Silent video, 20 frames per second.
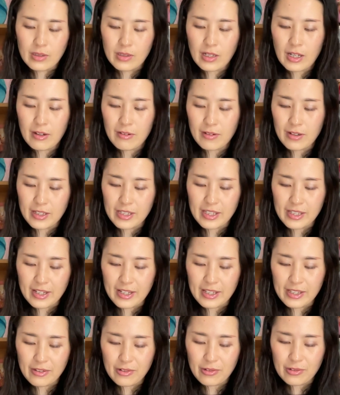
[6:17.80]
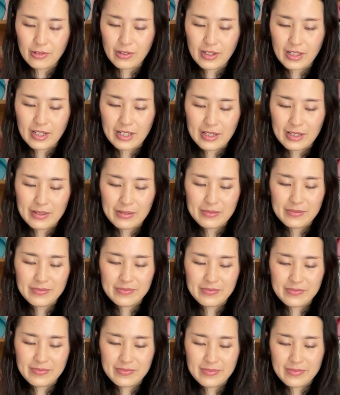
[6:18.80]
可愛いアイコンが
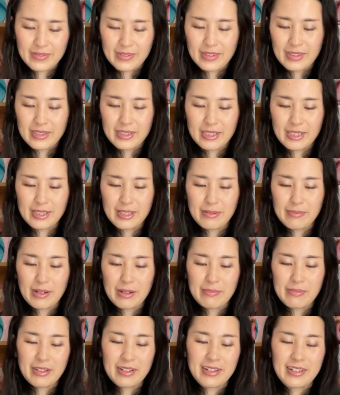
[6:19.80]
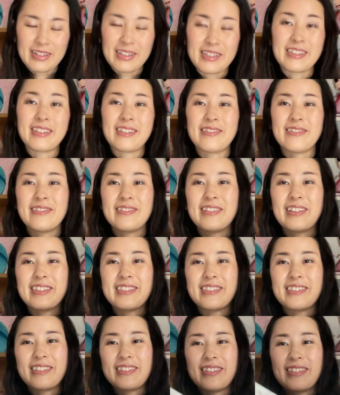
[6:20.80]
散りばめられてるや
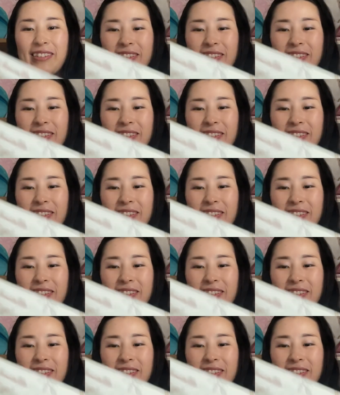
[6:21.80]
つ